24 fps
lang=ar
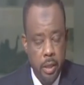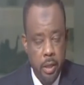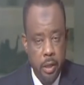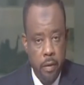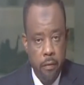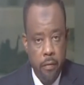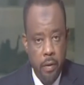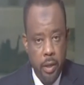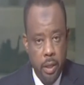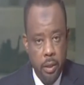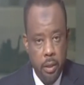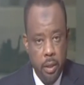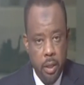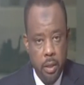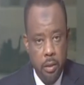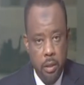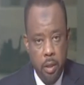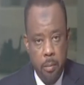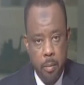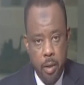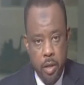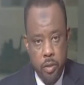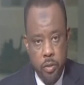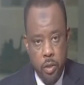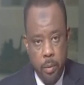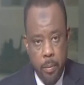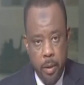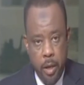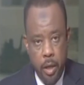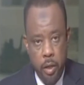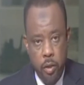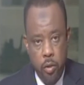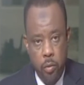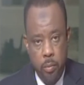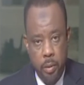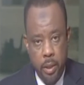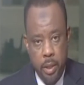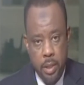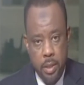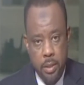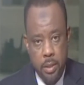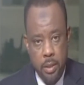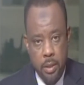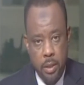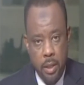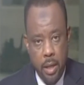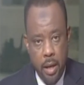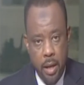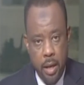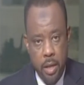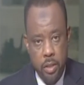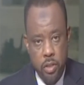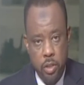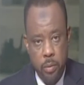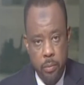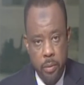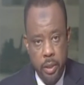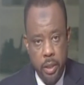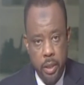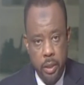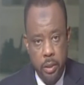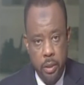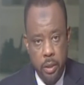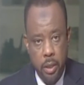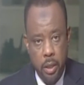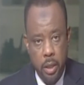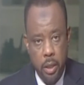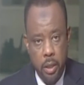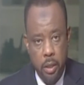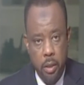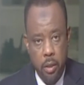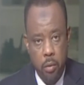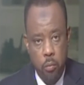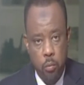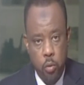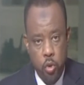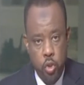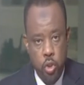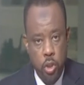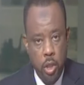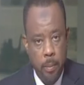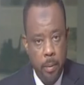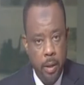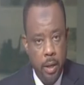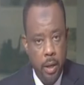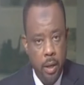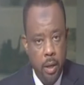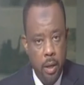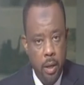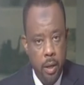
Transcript: فقد قدم صباح اليوم رئيس اتحاد جمعيات المجتمع